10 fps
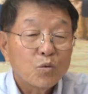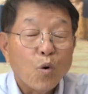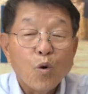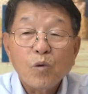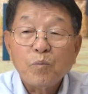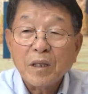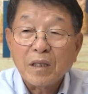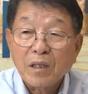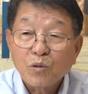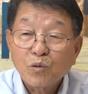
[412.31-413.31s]

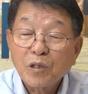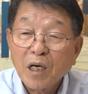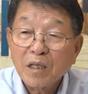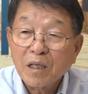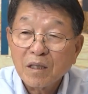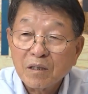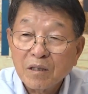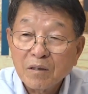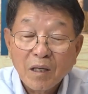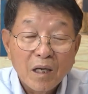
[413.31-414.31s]
돌비 주상이라는
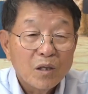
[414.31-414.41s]
것은